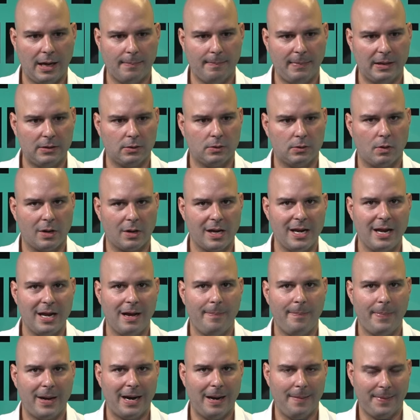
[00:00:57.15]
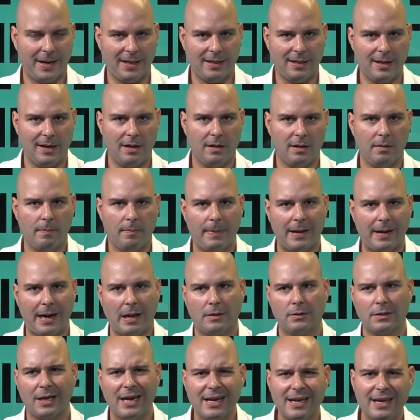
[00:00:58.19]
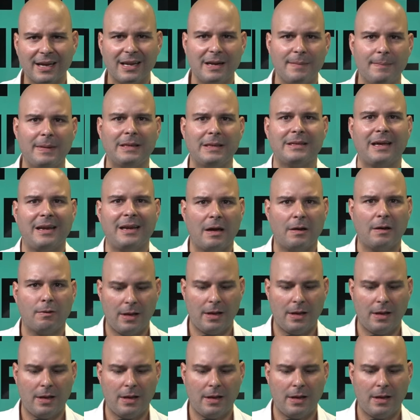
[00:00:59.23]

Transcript: en mentorías para aprender, para no tener que reinventar